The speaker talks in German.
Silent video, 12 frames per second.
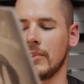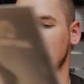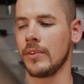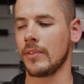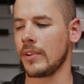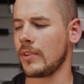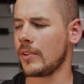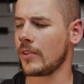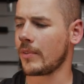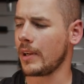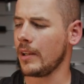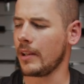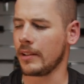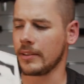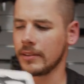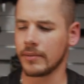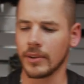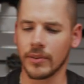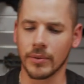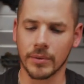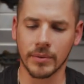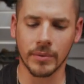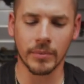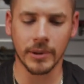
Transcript: beziehungsweise in zwei längeren Versionen. Guck